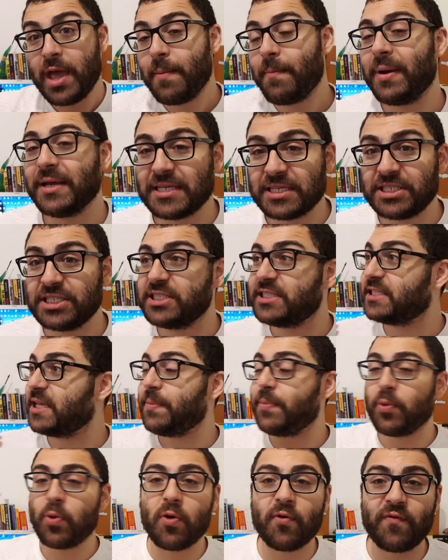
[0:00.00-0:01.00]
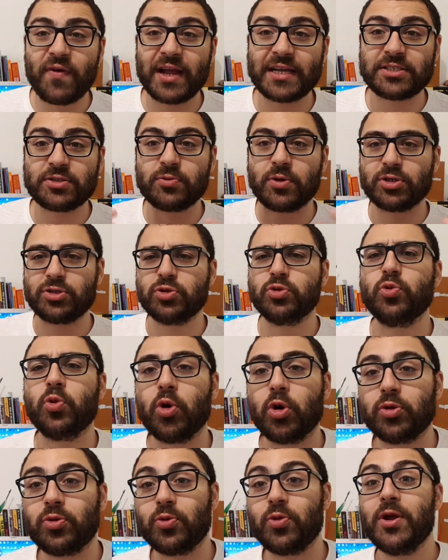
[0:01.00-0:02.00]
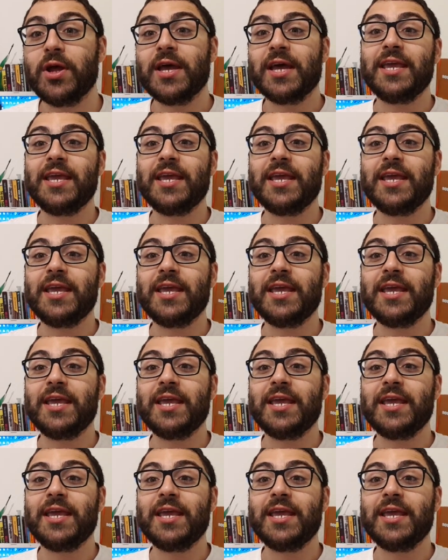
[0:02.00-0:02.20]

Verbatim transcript: Mas a gente sempre conversa, um ajuda o outro.